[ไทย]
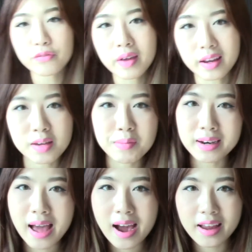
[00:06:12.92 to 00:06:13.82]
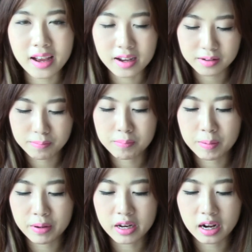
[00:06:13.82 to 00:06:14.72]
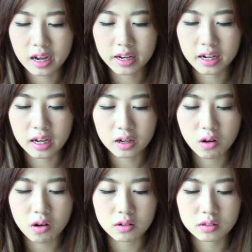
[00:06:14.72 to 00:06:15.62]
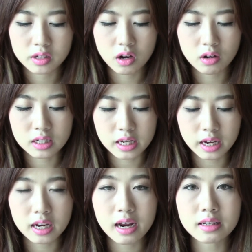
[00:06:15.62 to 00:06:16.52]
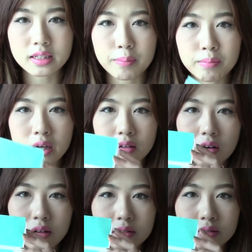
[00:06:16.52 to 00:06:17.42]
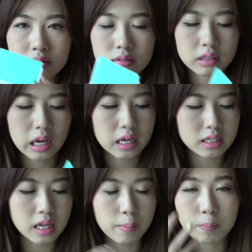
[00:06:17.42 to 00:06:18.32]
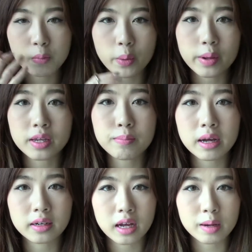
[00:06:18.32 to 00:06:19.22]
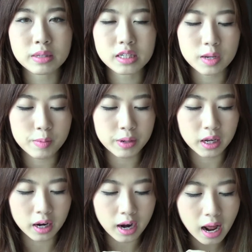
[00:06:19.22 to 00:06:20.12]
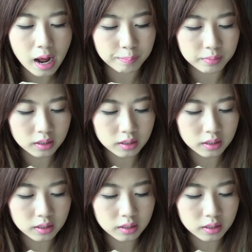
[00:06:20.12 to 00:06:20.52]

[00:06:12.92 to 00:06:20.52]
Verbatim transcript: ฟเฟกที่มันได้เนี่ยมันเป็นยังไงนะคะ ก็เดี๋ยวออยจะใช้กระดาษซับมันก่อนนะคะซับบริเวณที่มันนะคะ มันจะได้ไม่เป็นคราบ